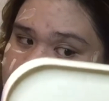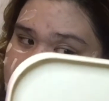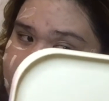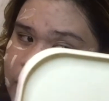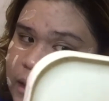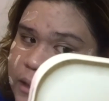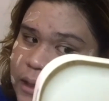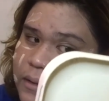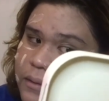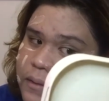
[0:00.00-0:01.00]
try
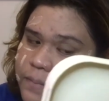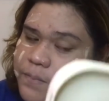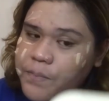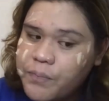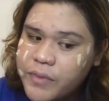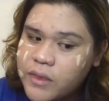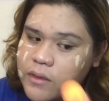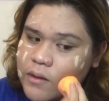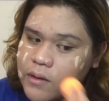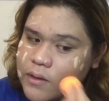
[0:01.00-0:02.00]
natin.
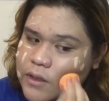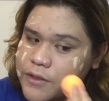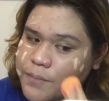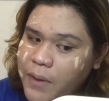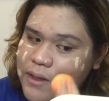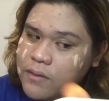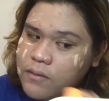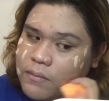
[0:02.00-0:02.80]
Spot.